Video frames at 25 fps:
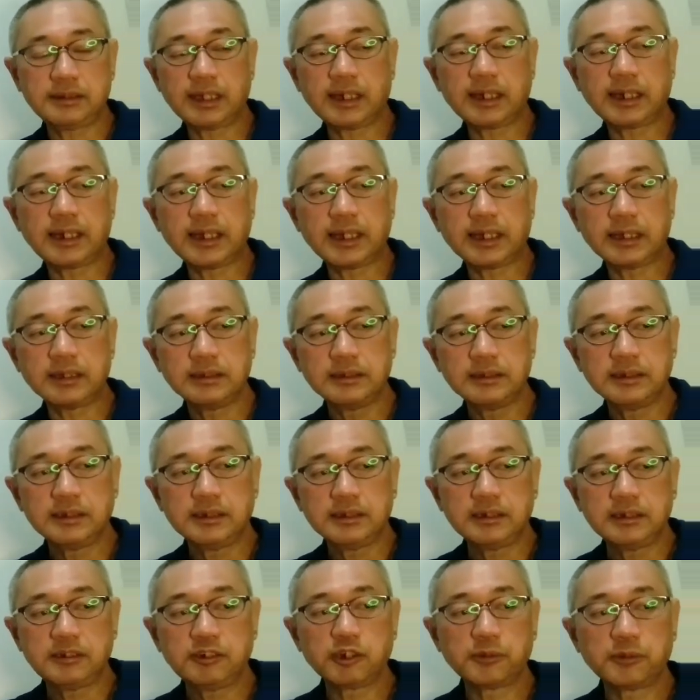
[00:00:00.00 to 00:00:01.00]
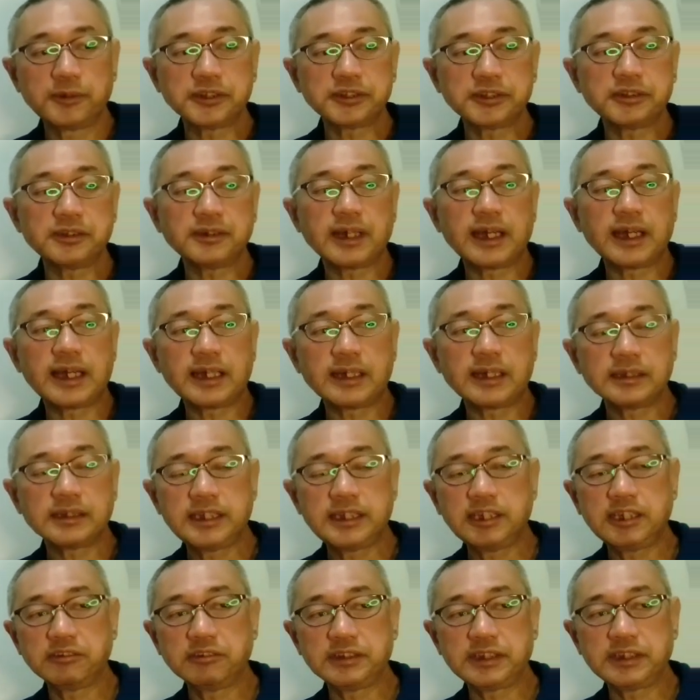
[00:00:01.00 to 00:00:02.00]
だから、ロボット
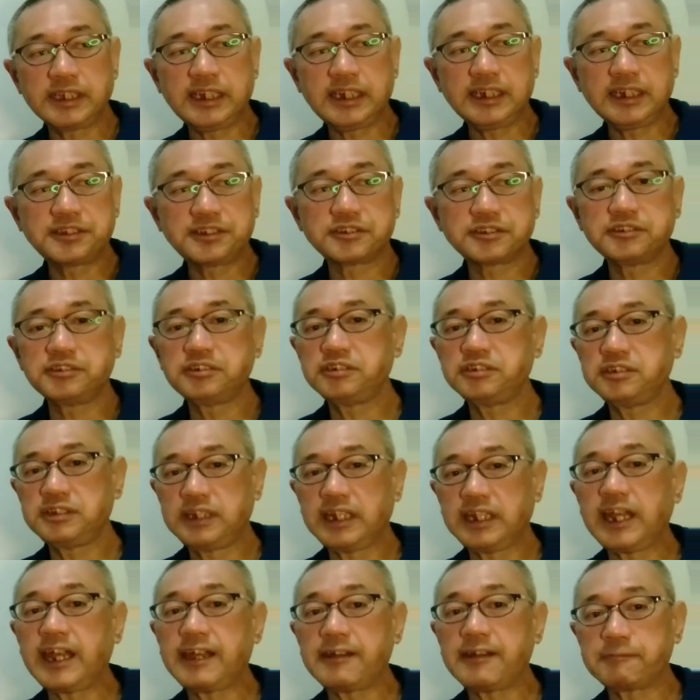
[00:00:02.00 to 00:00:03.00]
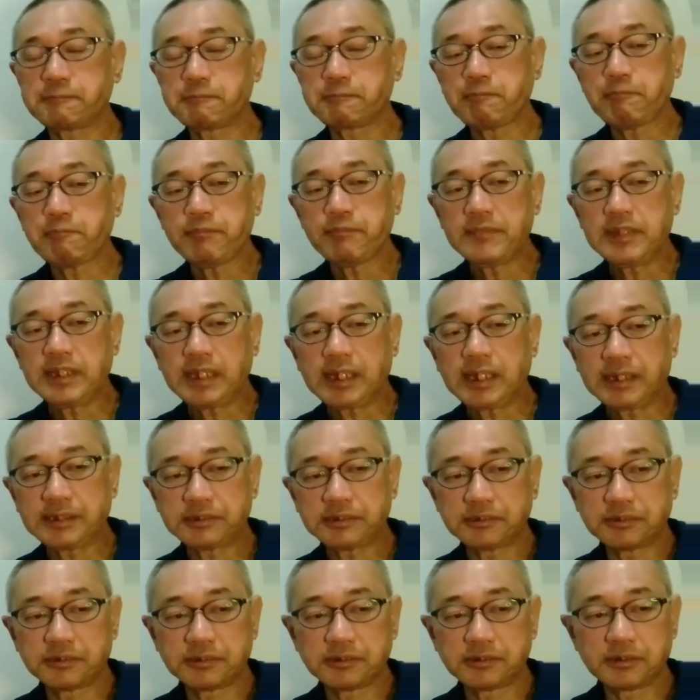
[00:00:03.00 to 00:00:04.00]
が基本的に作るんで、
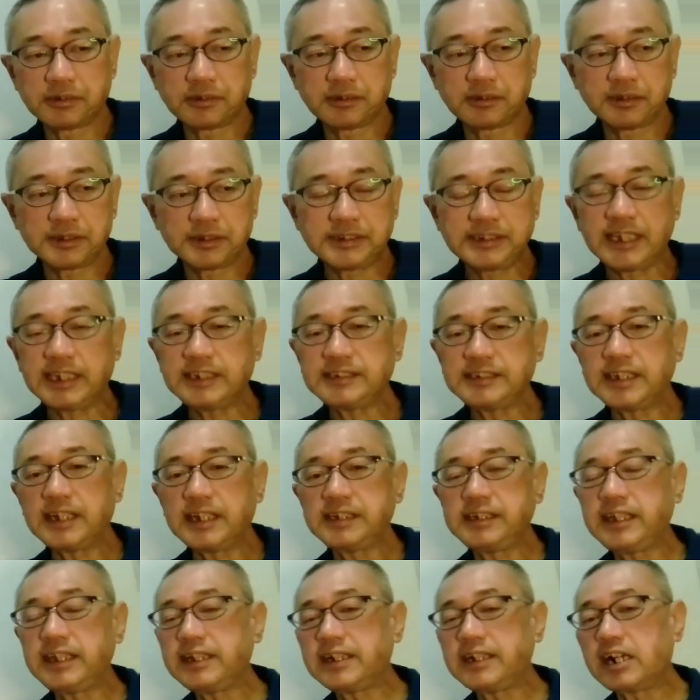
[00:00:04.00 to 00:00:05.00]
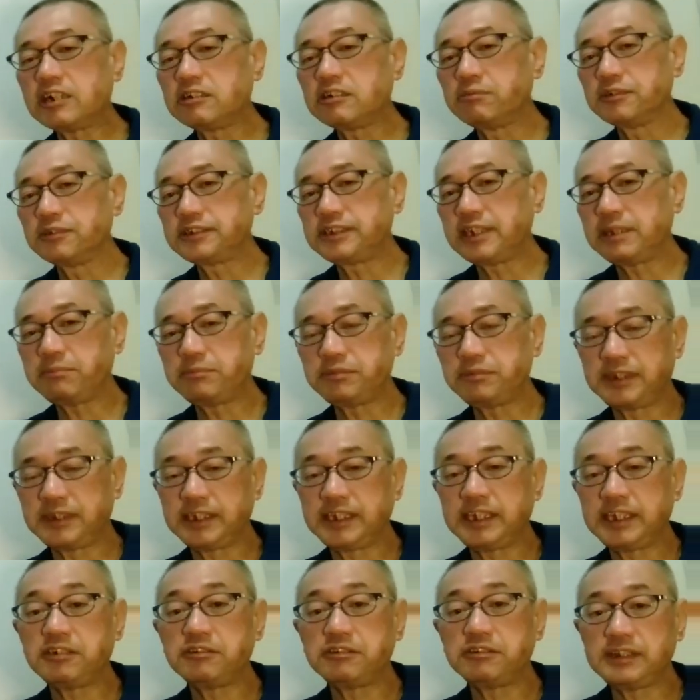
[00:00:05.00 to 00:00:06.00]
あのー、生産計画も全部
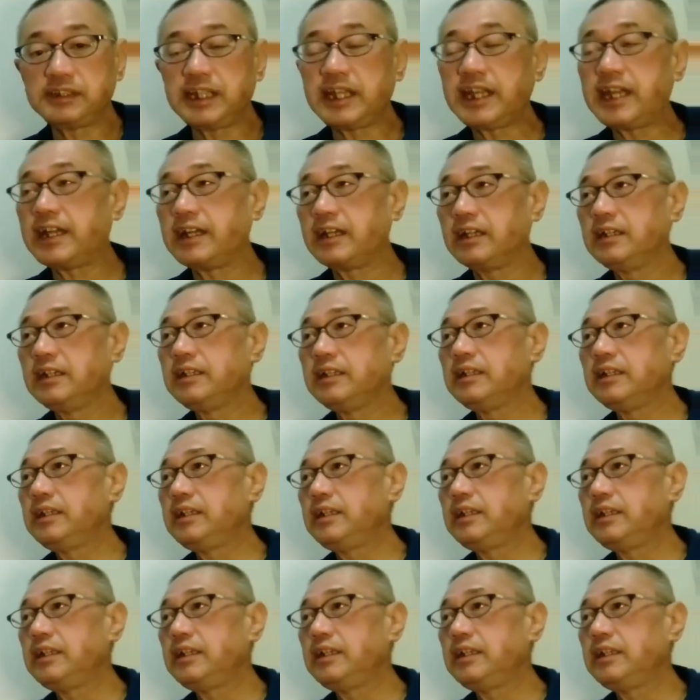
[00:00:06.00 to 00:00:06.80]
できるんで、